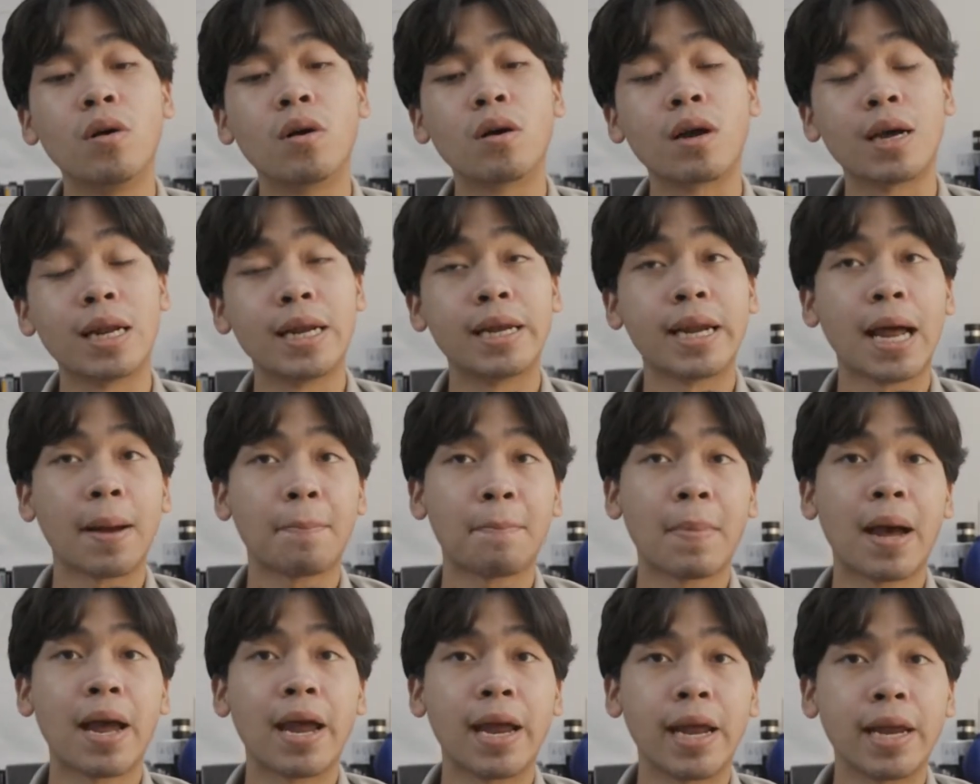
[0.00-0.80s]
ก็เลยทัก
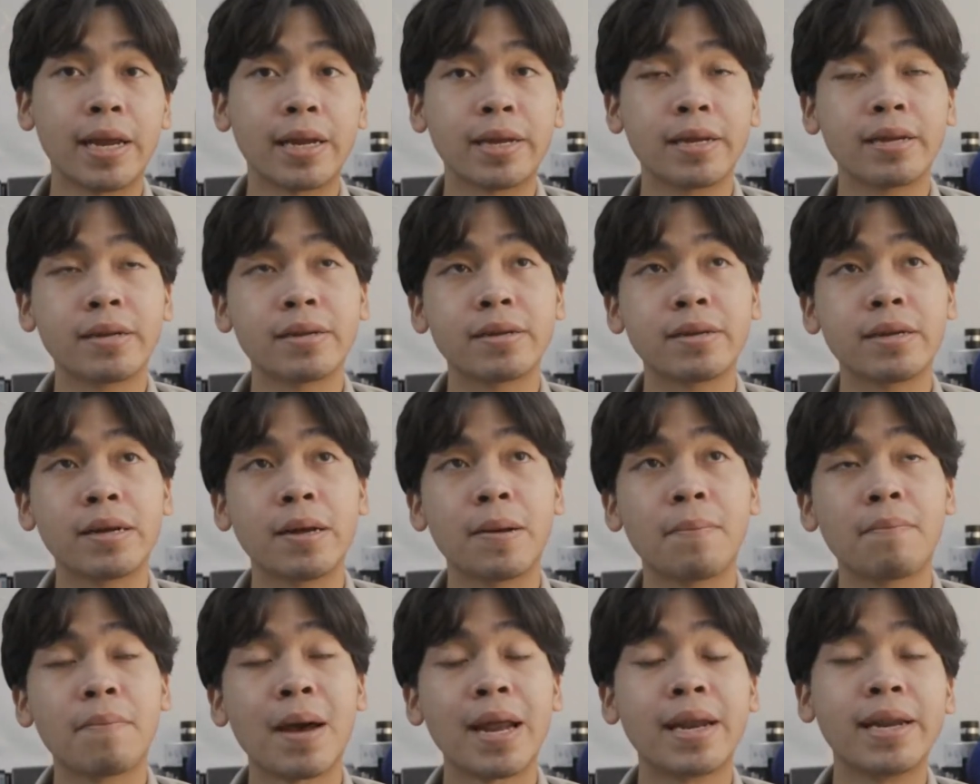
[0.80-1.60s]
ไป
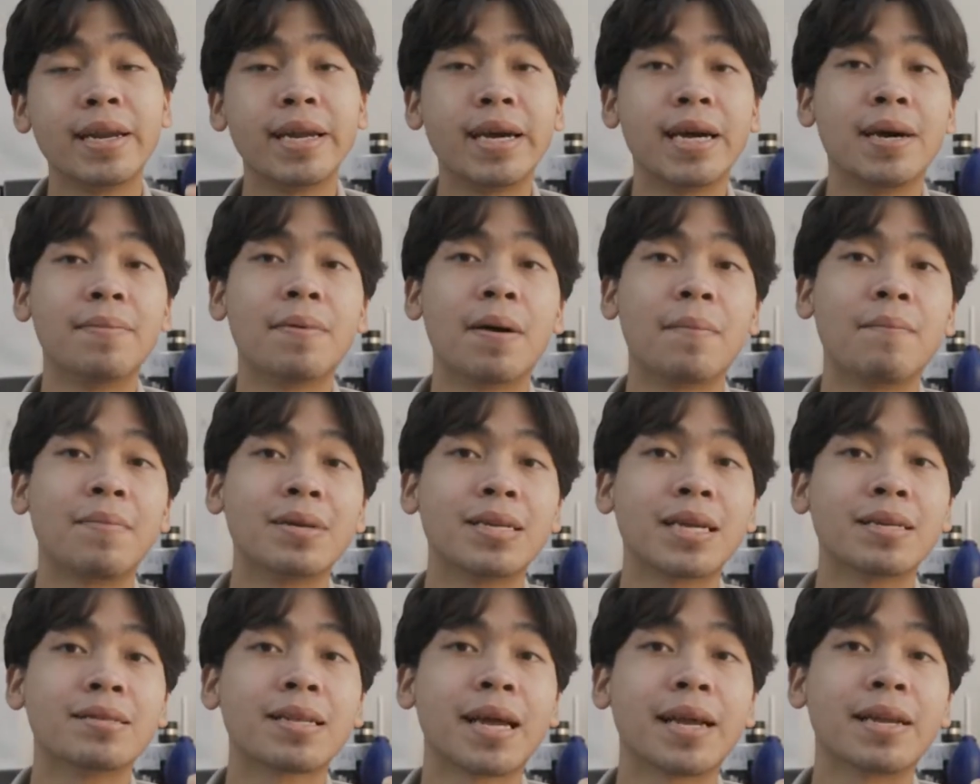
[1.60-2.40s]
แพนเดิมอะมัน
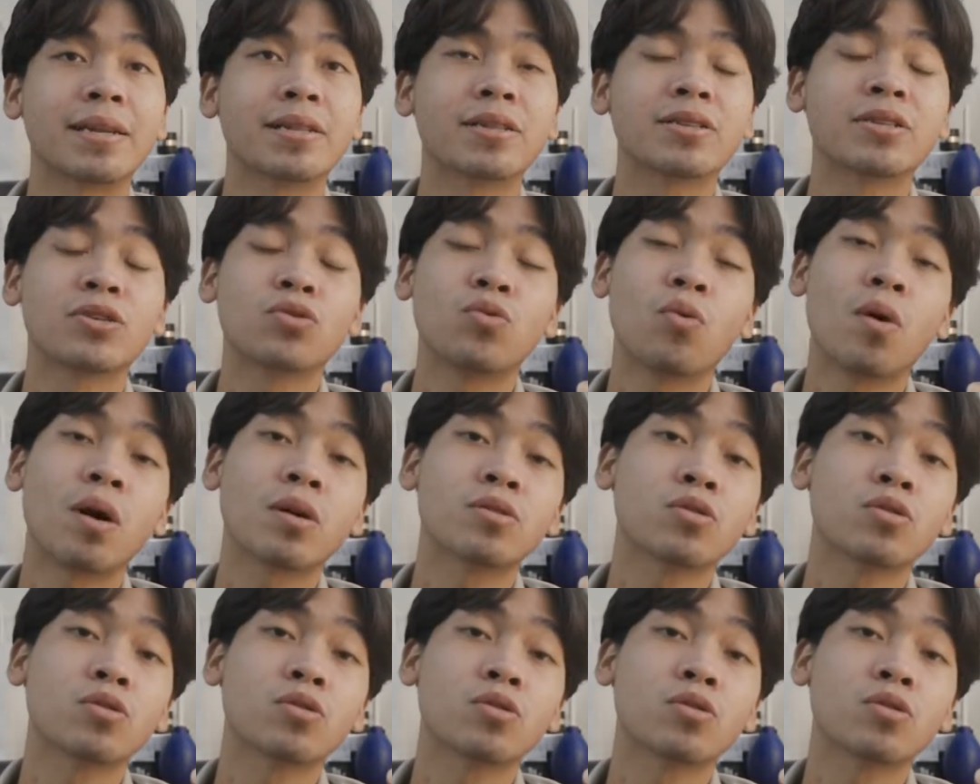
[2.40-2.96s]
จะจัดช่วง